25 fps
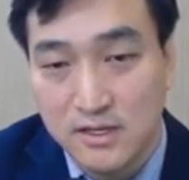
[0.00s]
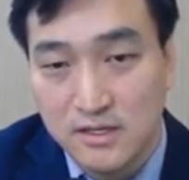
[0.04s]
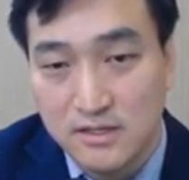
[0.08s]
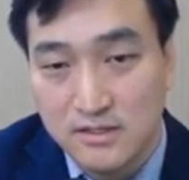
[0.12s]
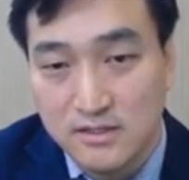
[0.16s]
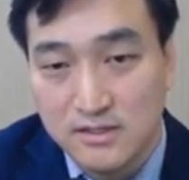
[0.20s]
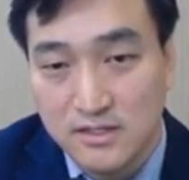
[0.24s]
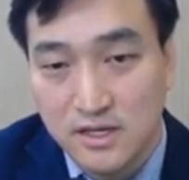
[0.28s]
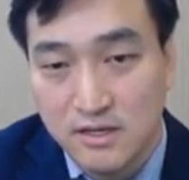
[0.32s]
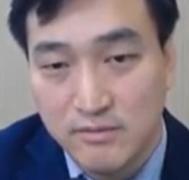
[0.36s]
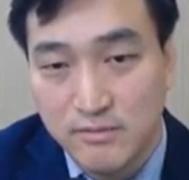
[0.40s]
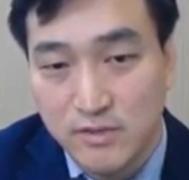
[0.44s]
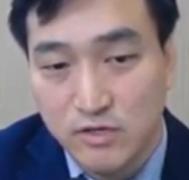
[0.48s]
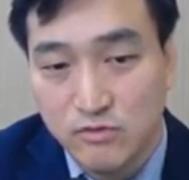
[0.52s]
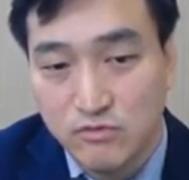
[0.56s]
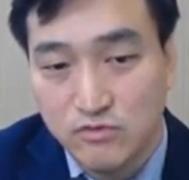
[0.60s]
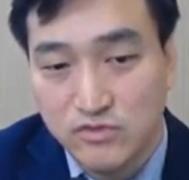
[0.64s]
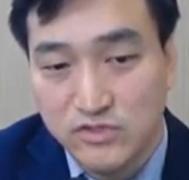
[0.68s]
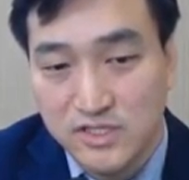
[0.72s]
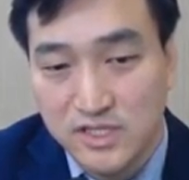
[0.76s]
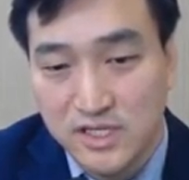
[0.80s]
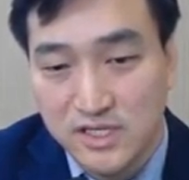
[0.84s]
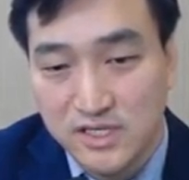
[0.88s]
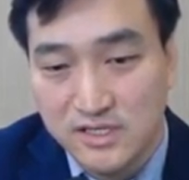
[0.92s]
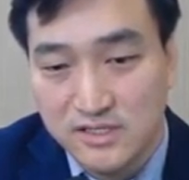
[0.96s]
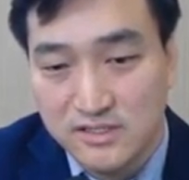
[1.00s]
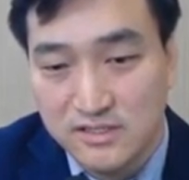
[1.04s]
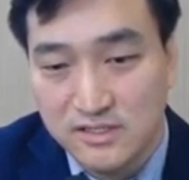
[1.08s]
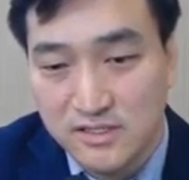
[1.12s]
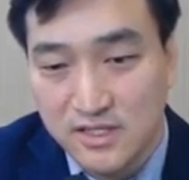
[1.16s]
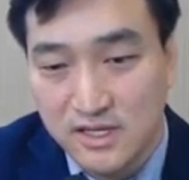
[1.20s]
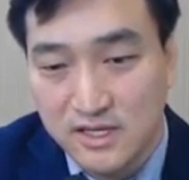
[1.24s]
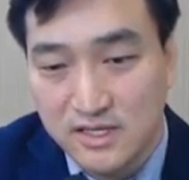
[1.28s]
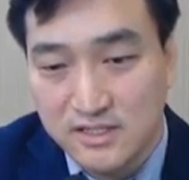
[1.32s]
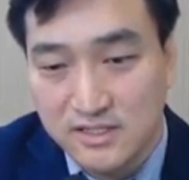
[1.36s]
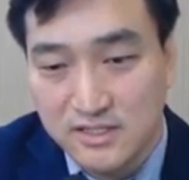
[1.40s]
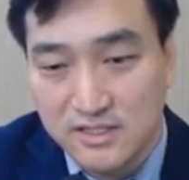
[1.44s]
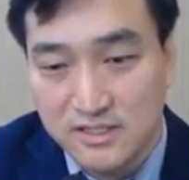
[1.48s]
그 다음에 우리나라에서는
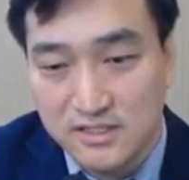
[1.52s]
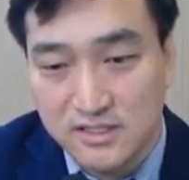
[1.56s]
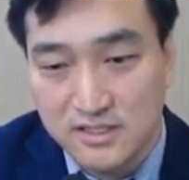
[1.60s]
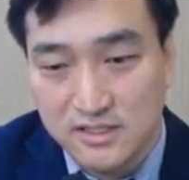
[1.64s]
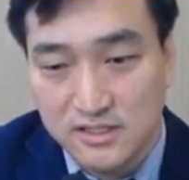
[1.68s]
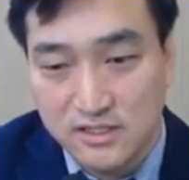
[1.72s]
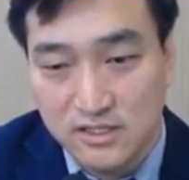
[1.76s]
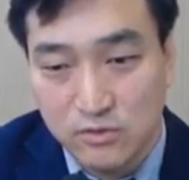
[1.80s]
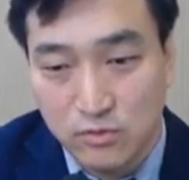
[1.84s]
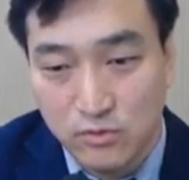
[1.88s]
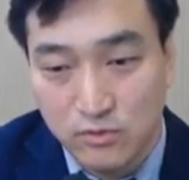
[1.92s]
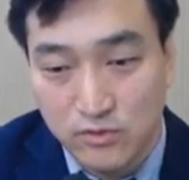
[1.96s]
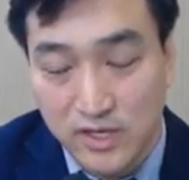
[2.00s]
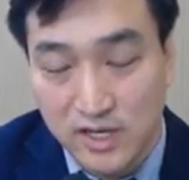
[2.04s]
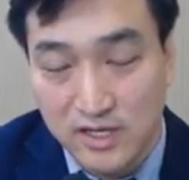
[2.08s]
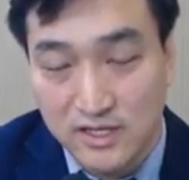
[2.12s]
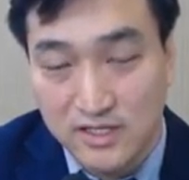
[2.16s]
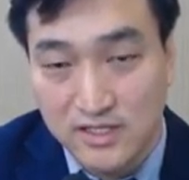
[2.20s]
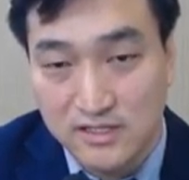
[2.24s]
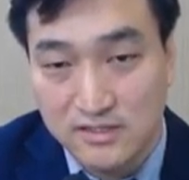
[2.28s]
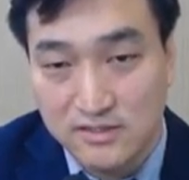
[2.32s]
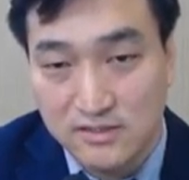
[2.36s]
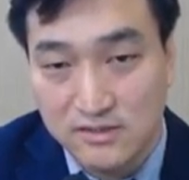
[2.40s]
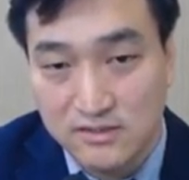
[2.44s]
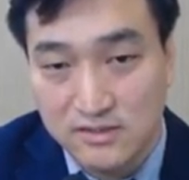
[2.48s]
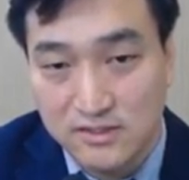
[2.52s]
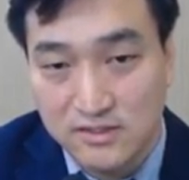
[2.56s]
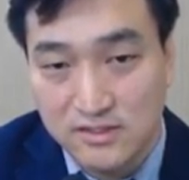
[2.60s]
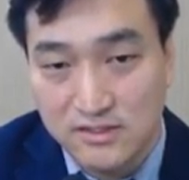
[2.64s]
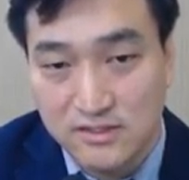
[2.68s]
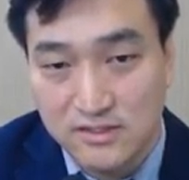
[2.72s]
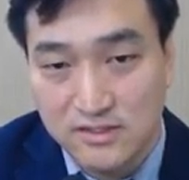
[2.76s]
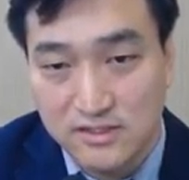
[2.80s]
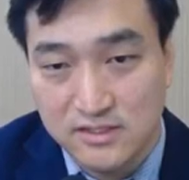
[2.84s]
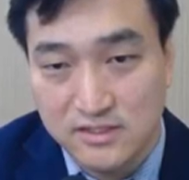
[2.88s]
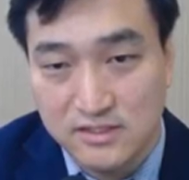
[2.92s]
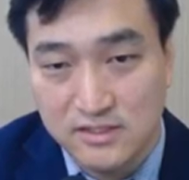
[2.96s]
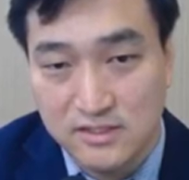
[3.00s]
아직 이제
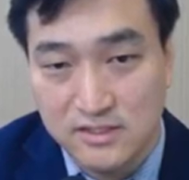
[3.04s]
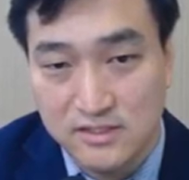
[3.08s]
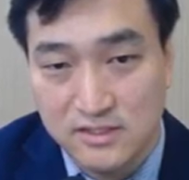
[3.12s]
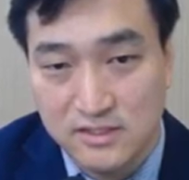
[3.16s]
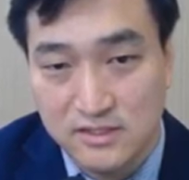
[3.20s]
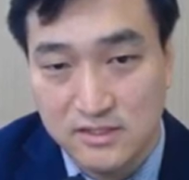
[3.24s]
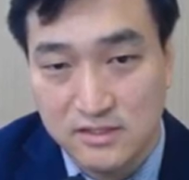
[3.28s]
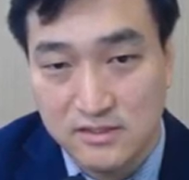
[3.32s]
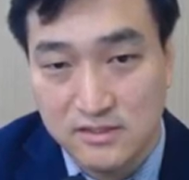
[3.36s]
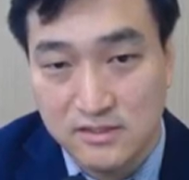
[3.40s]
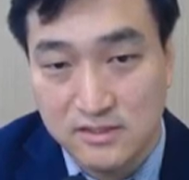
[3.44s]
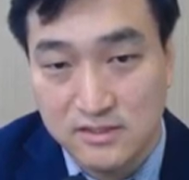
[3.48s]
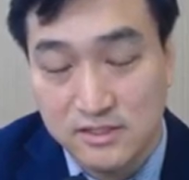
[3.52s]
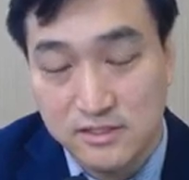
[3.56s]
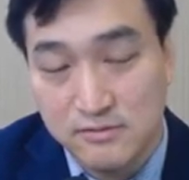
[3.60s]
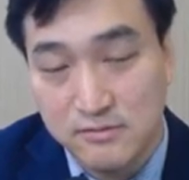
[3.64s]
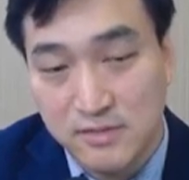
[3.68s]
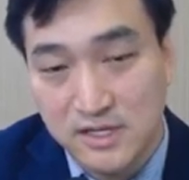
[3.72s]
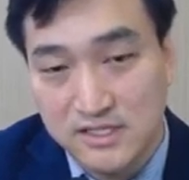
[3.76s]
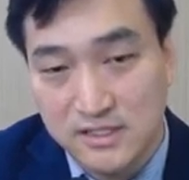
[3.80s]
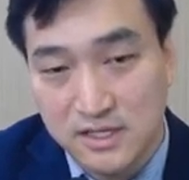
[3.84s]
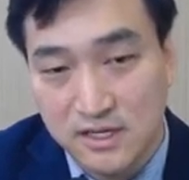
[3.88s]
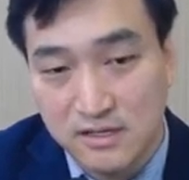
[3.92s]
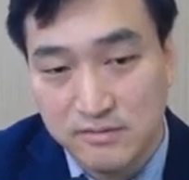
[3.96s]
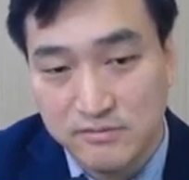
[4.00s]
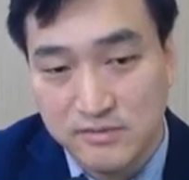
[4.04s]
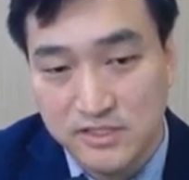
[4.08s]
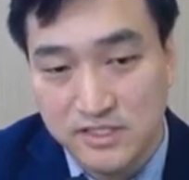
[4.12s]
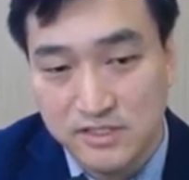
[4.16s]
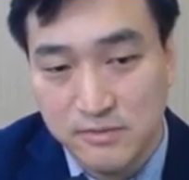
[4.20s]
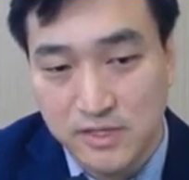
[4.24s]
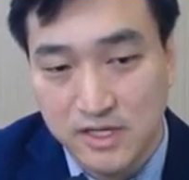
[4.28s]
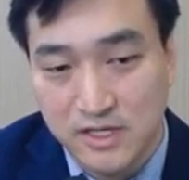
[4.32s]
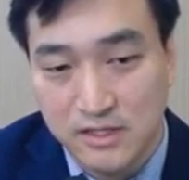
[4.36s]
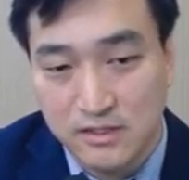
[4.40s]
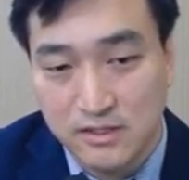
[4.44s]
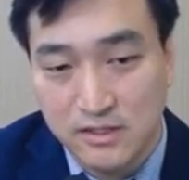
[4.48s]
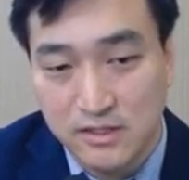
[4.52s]
동양인에서는 이제 심하지
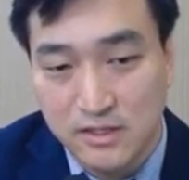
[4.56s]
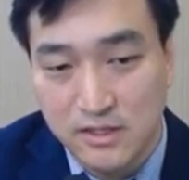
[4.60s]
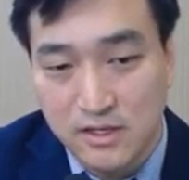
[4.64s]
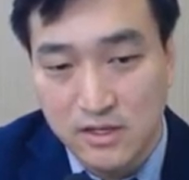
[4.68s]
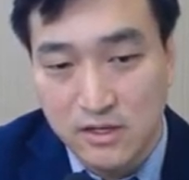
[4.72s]
않지만